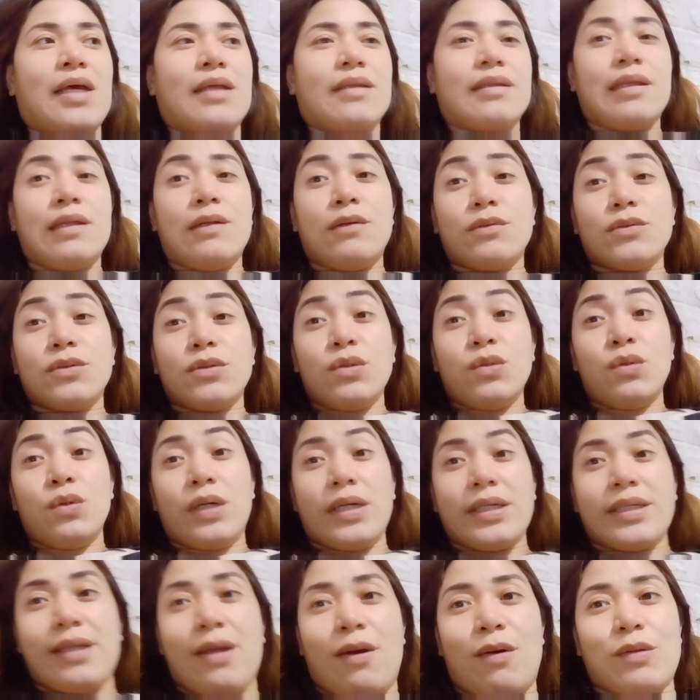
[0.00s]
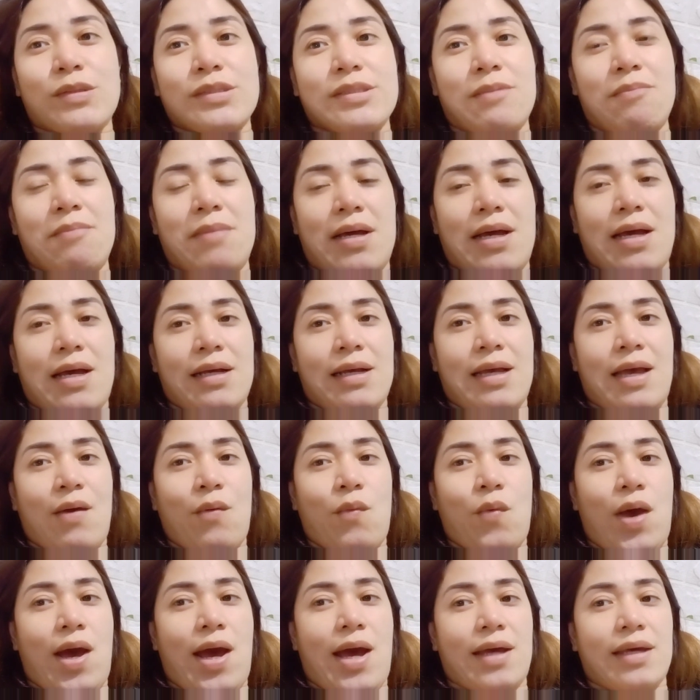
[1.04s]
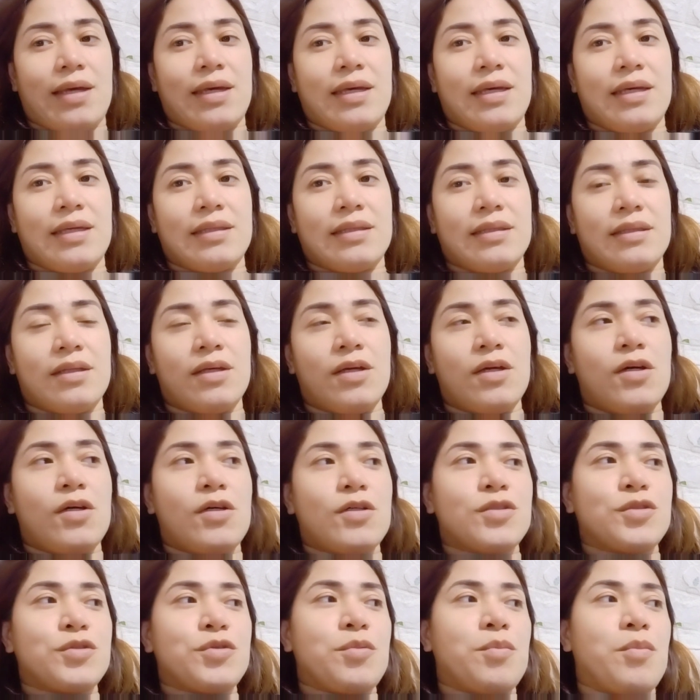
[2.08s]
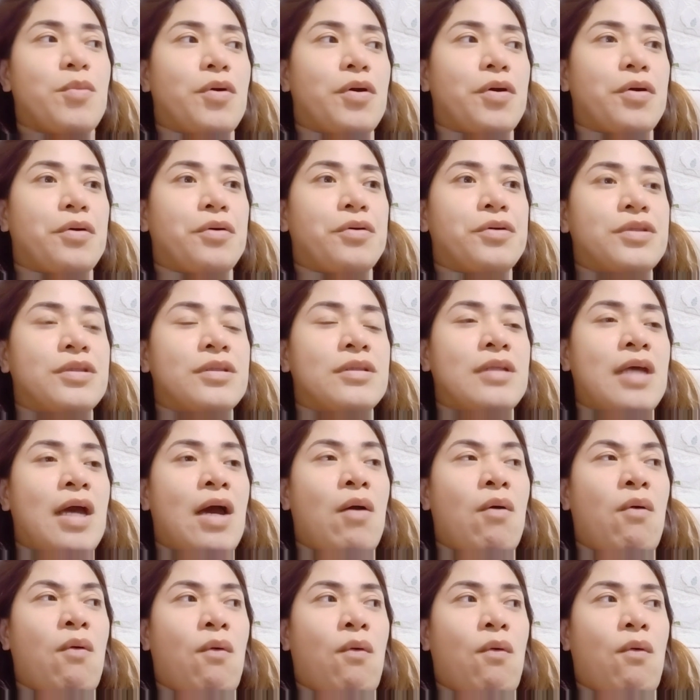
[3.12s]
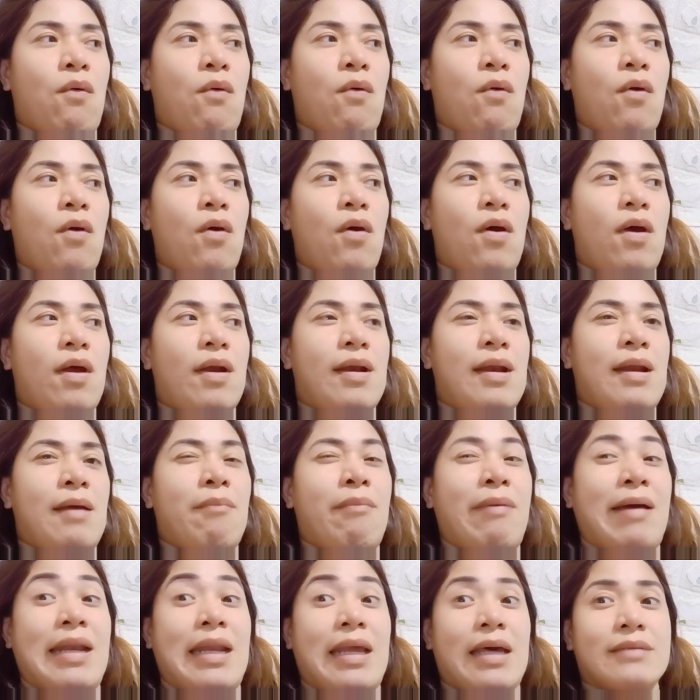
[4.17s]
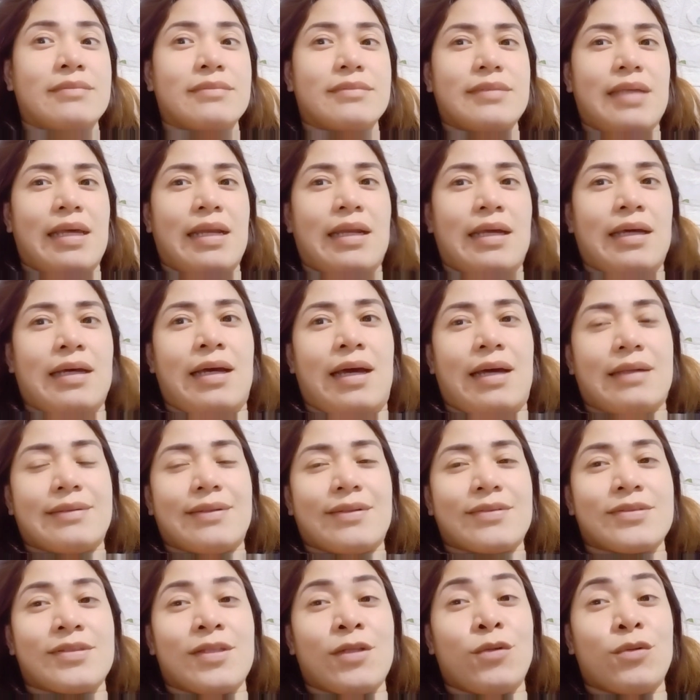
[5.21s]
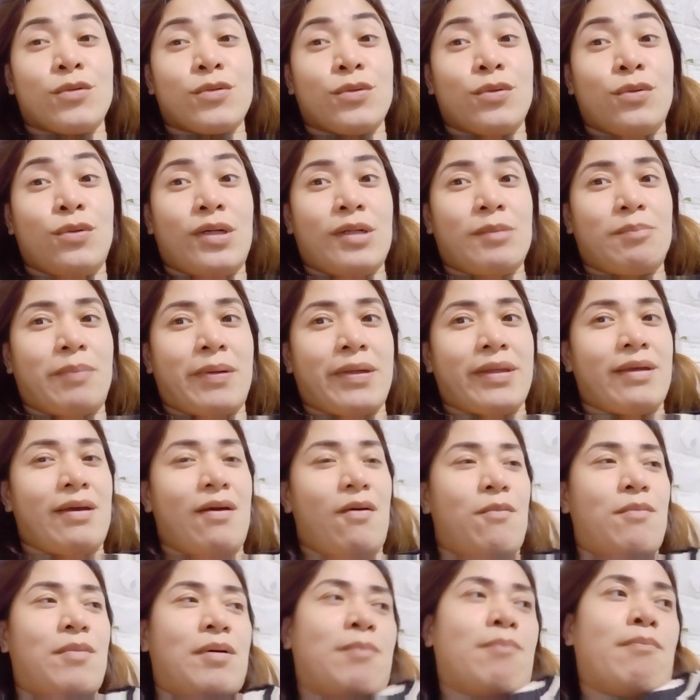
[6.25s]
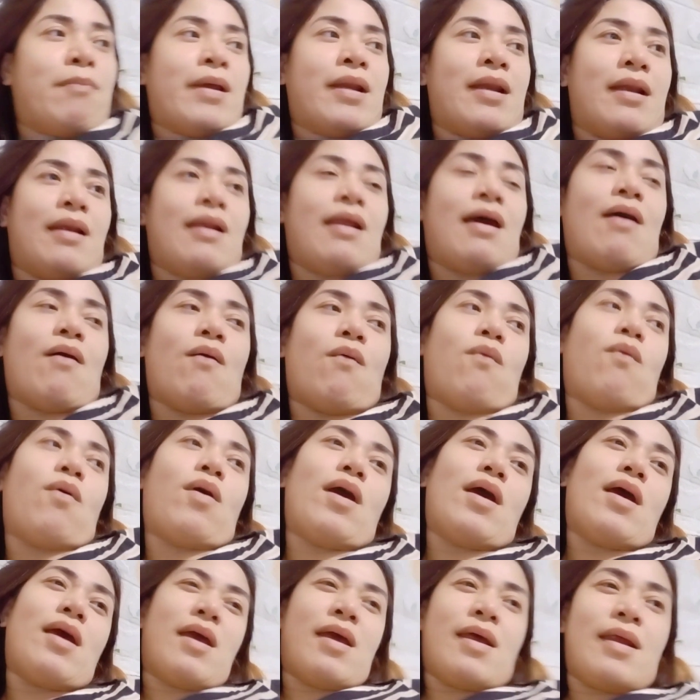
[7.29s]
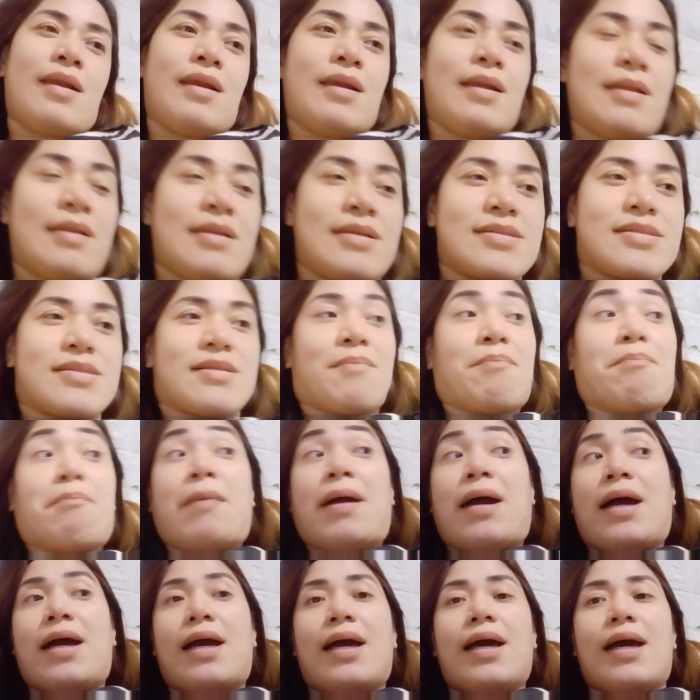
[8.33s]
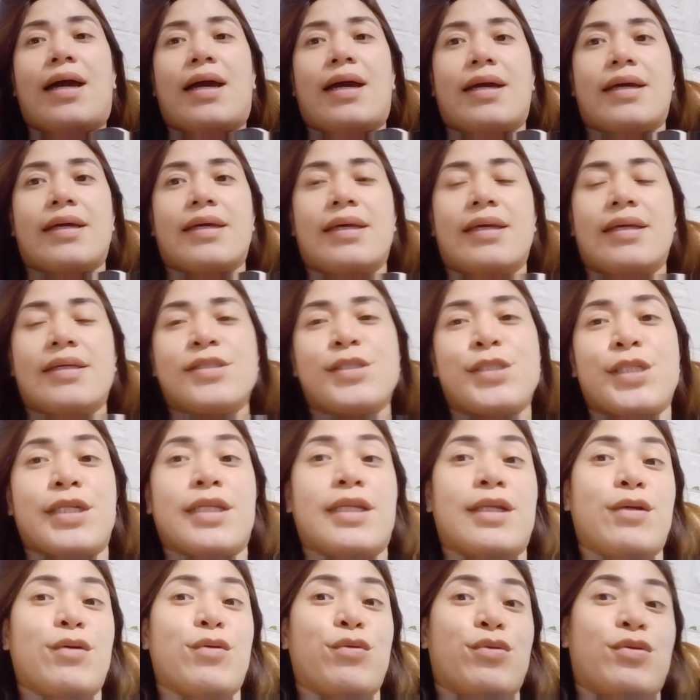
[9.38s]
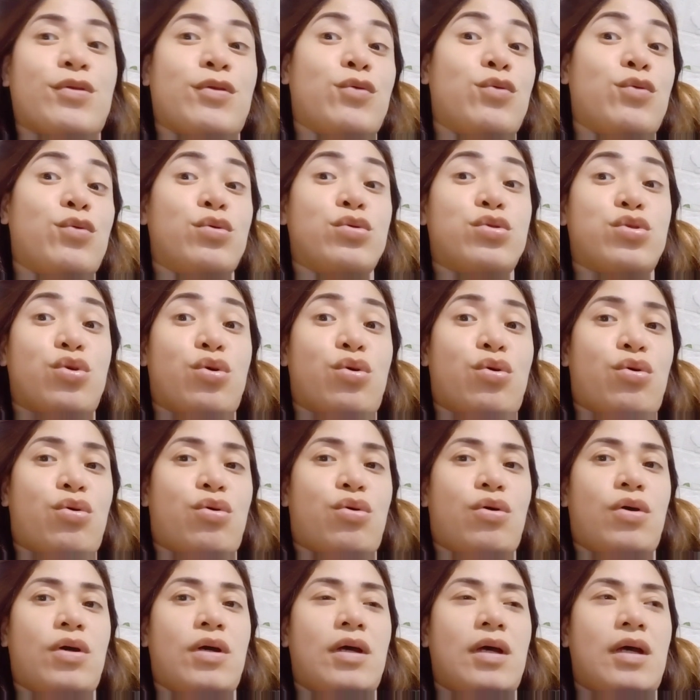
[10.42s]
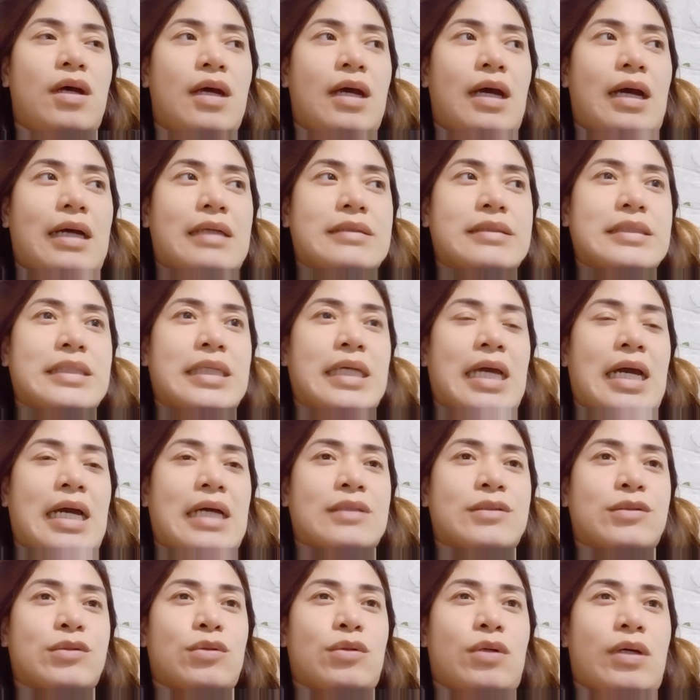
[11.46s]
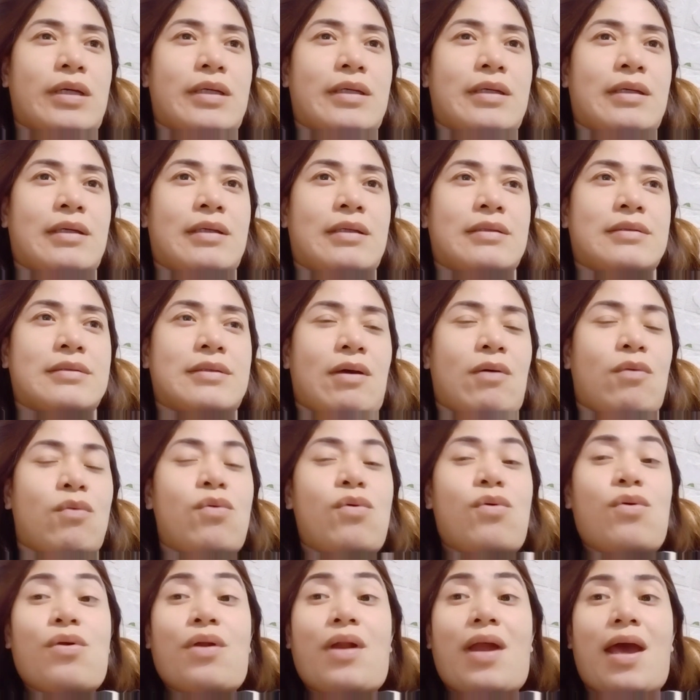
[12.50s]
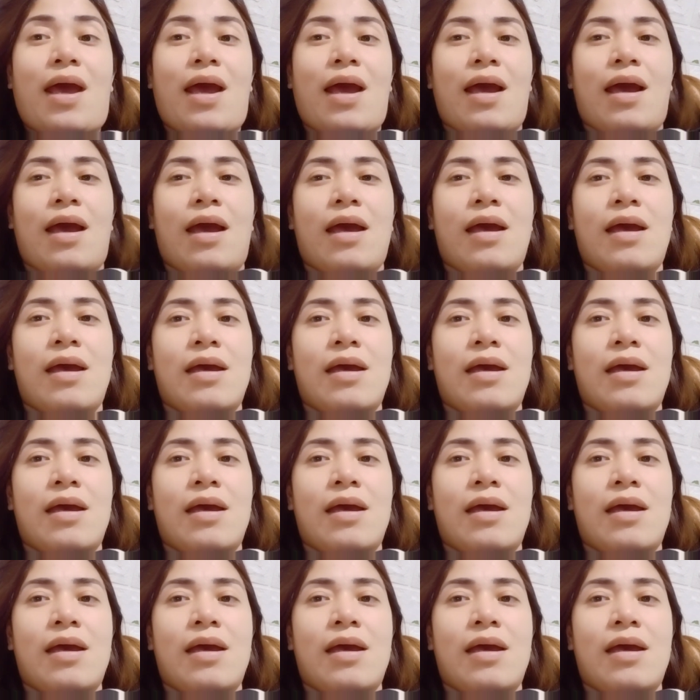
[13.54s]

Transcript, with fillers: tinutulungan niya ako sa mga gawain. So, more on ako, laba lang talaga. Tapos, tinutulungan pa niya ako magbanlaw. Linis ng bahay. Siya na yung luto. Asikaso kay Sakura.